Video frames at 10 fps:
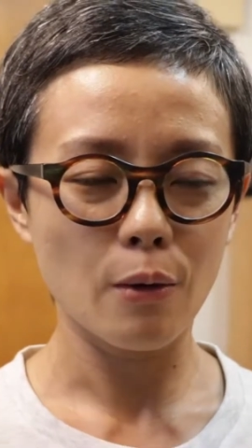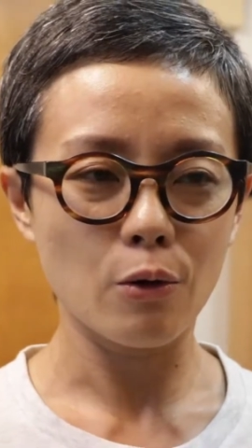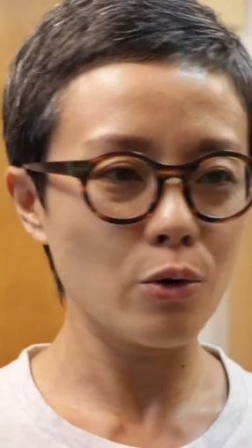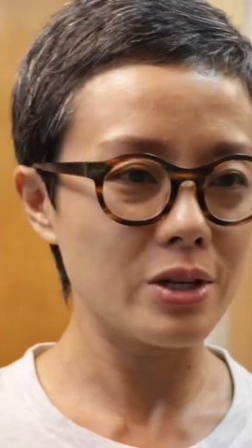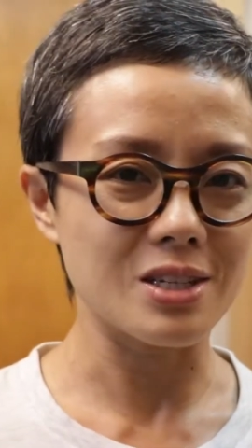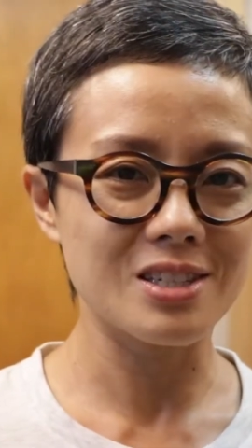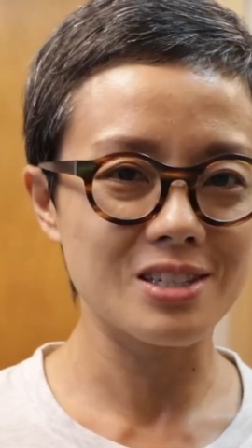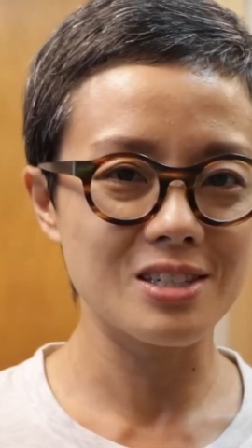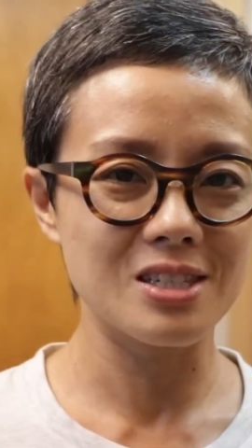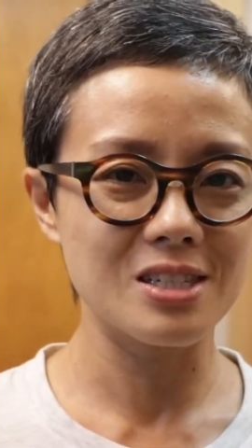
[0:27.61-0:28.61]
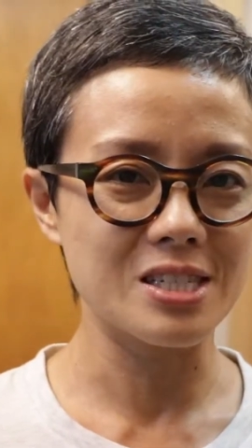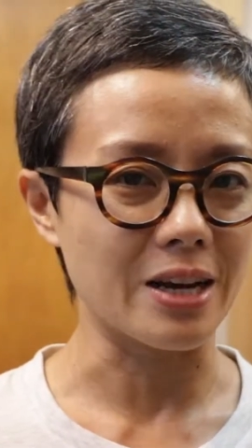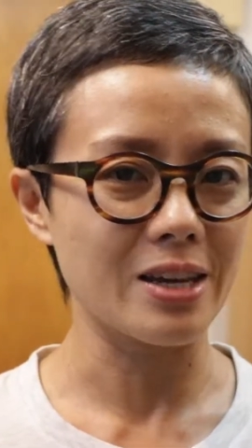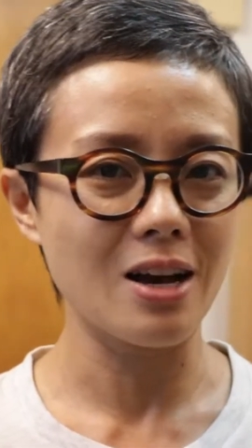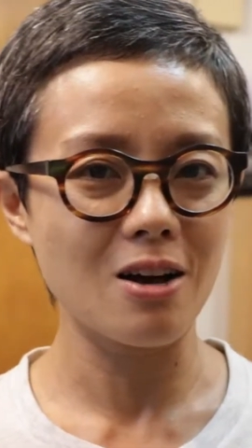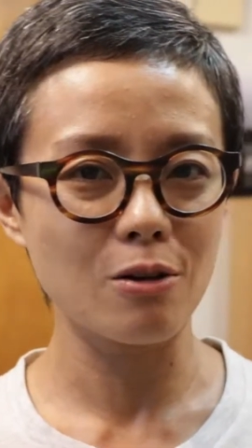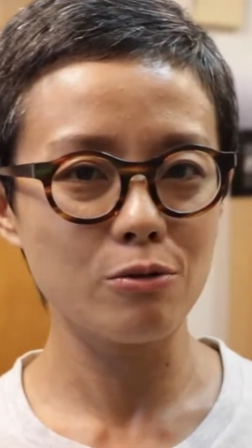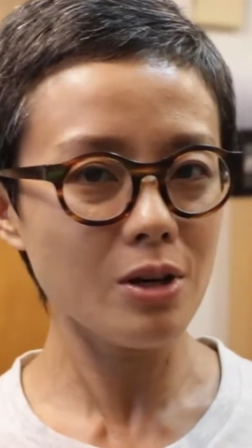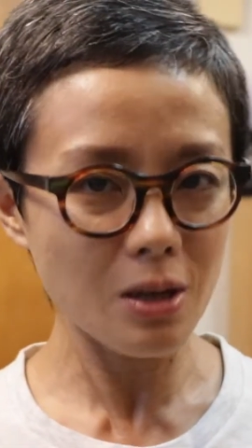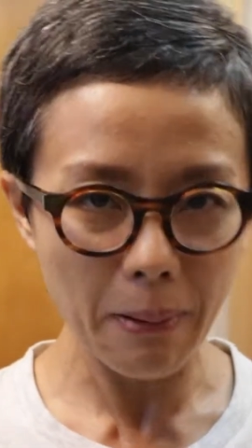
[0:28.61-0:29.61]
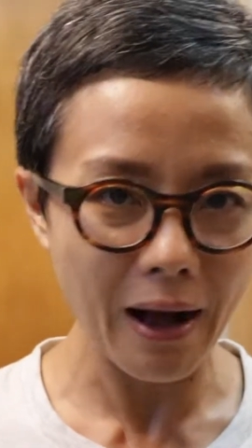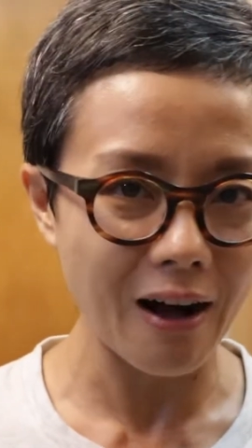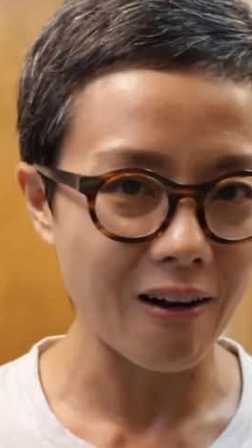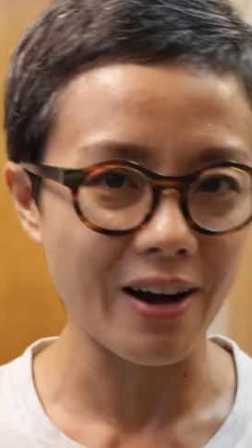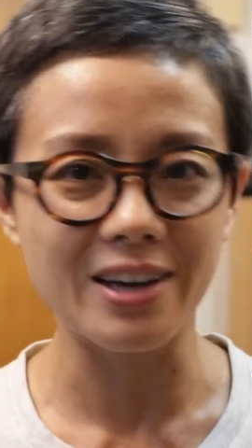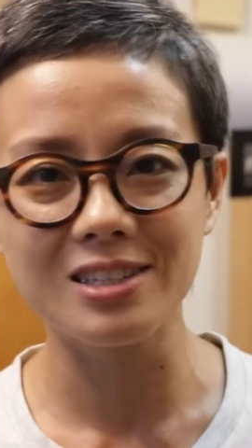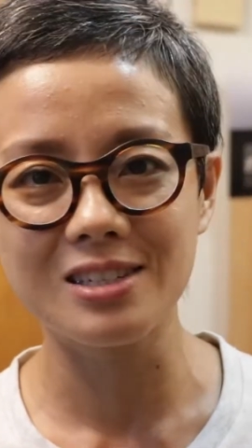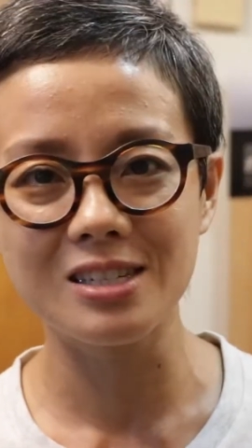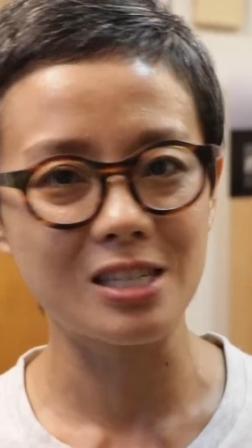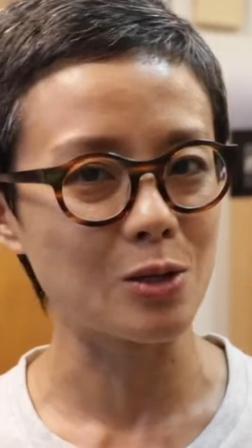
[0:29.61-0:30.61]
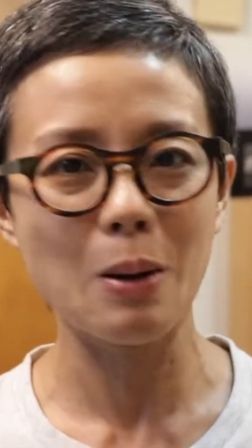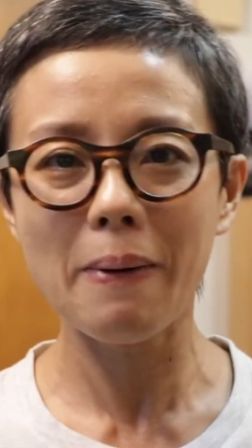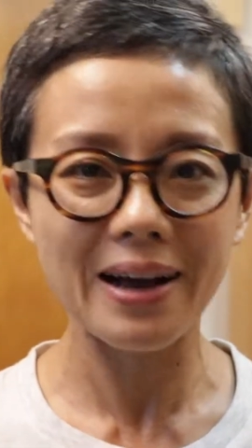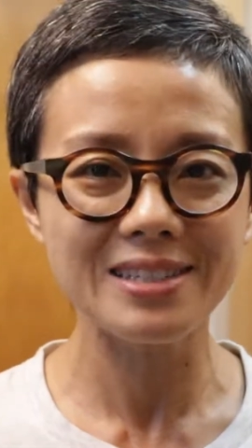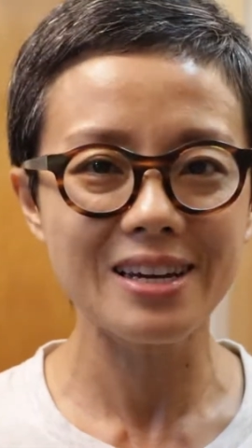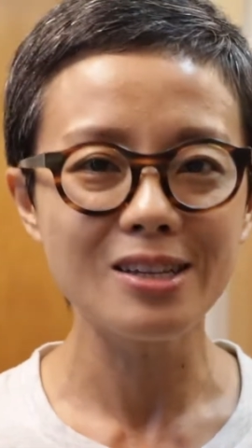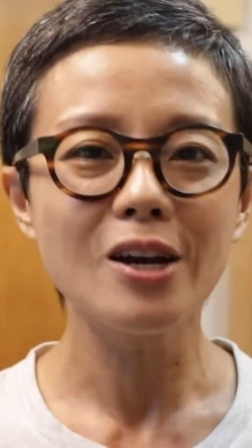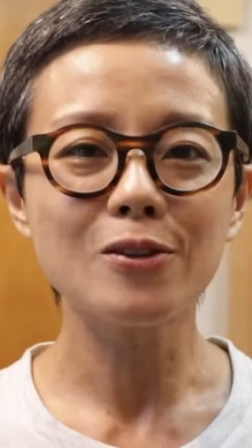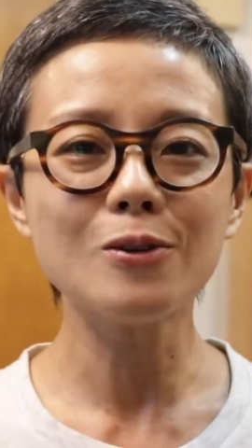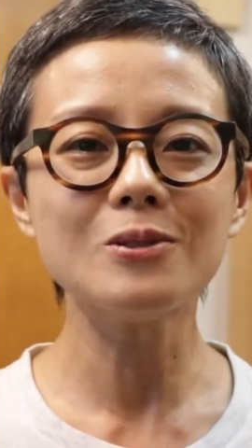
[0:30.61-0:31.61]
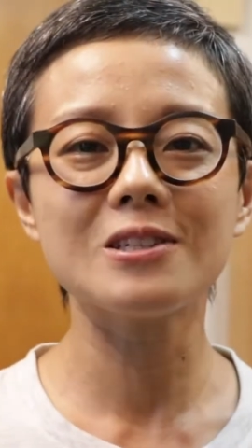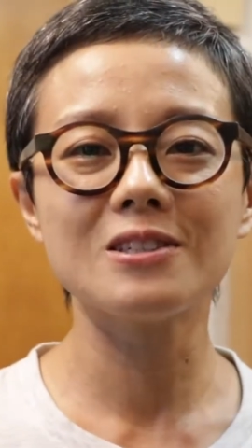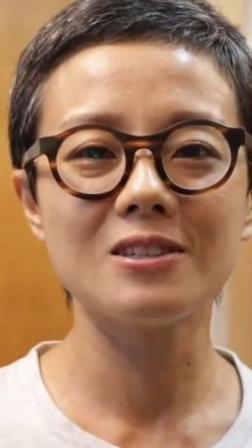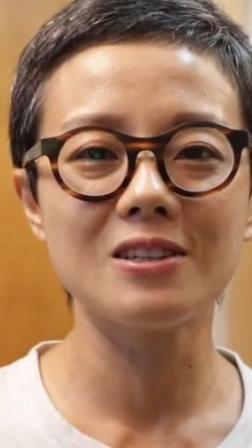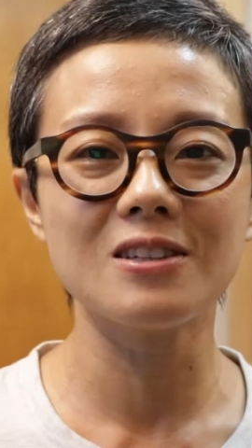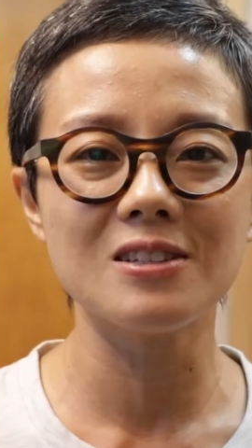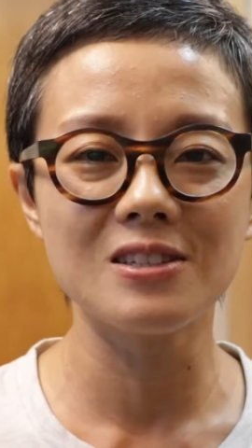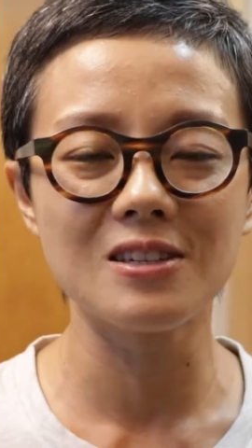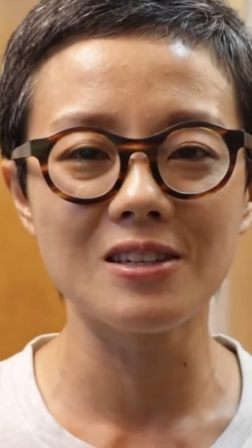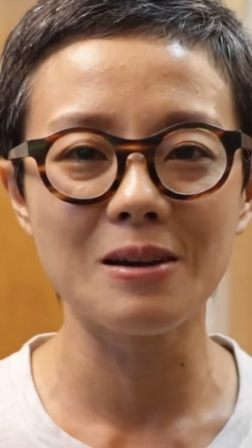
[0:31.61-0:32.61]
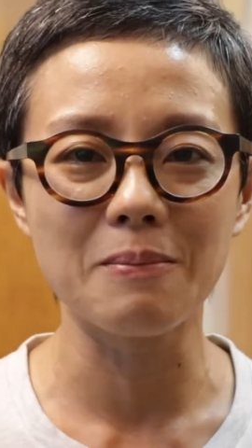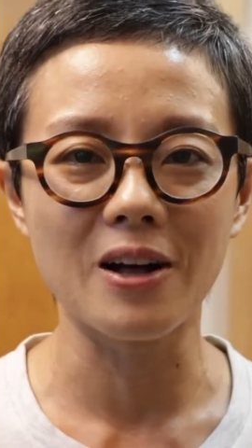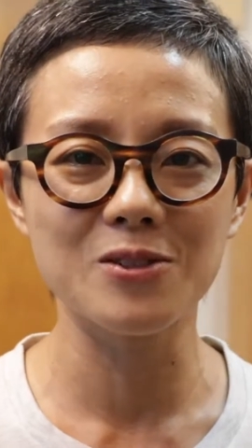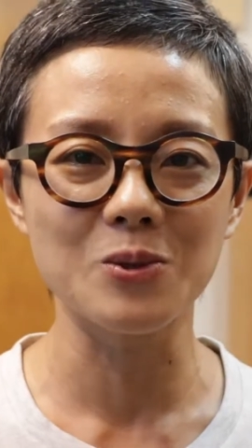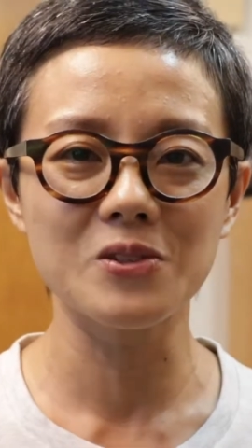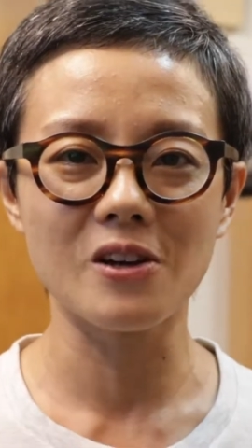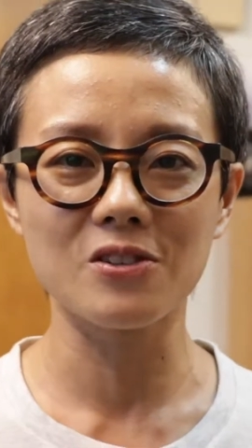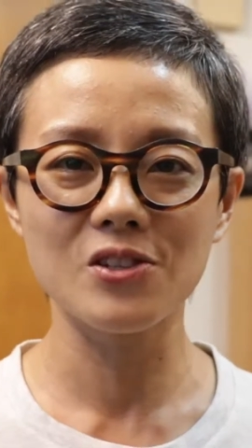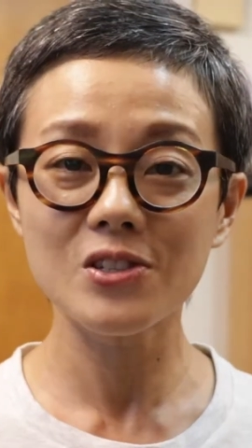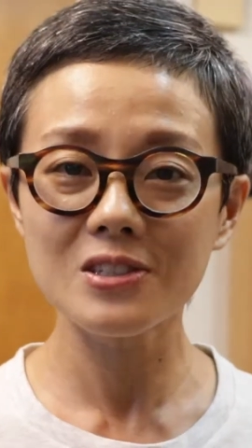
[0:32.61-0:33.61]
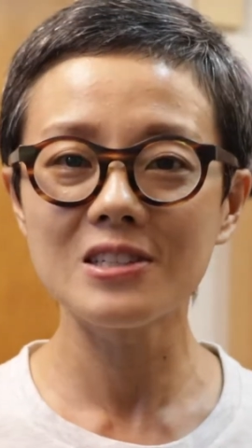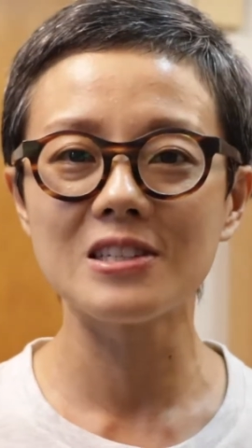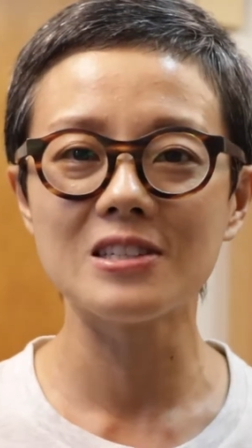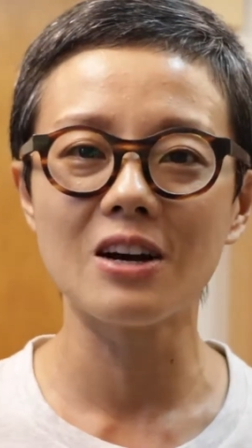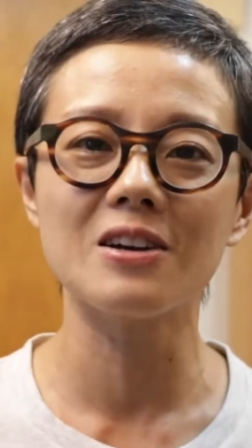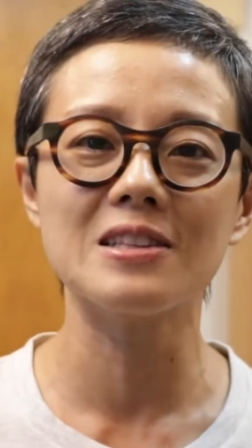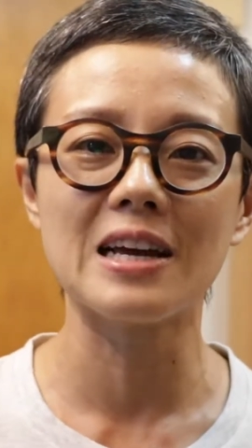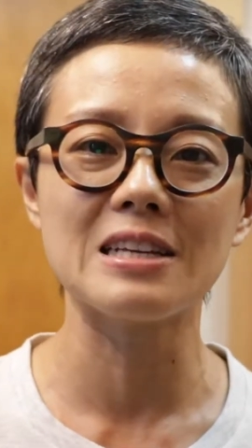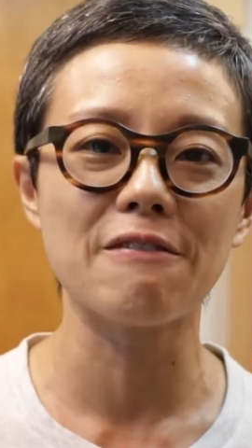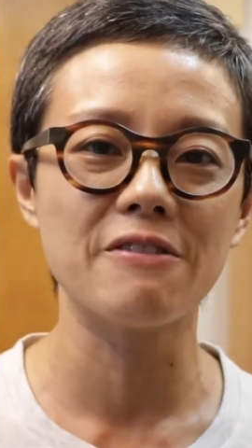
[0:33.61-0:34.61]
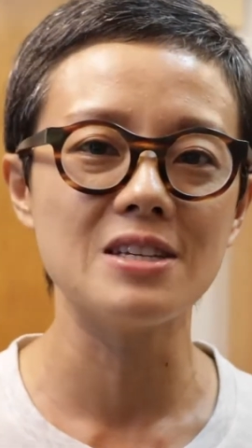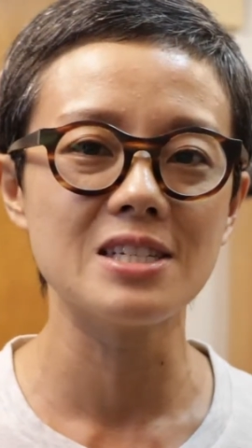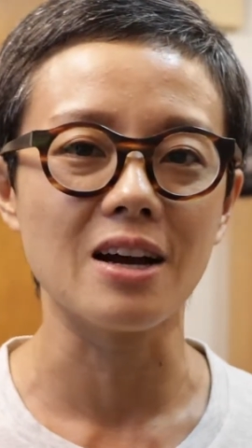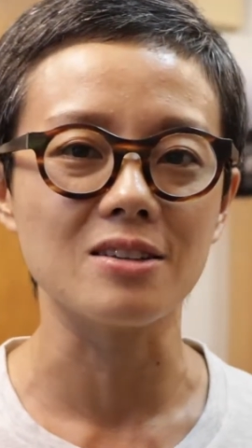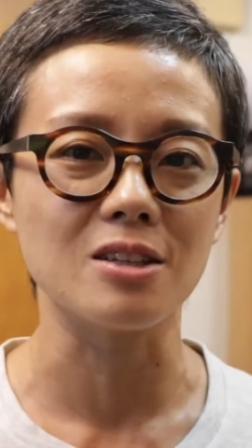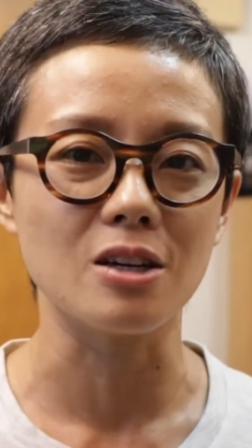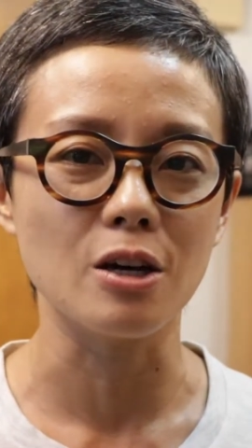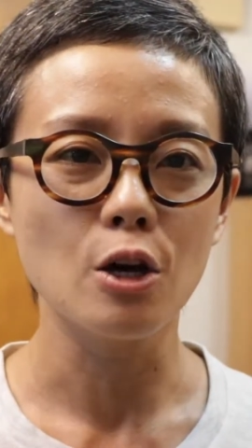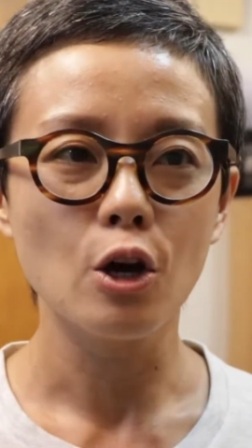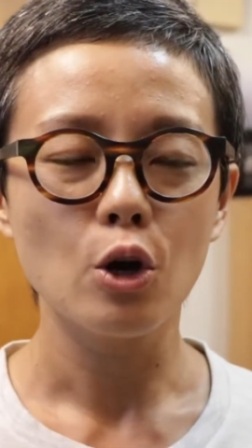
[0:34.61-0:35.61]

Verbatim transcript: 无论你是想要越野跑，还是喜欢爬山，都值得听听今天马拉松治疗师世奇要跟大家分享的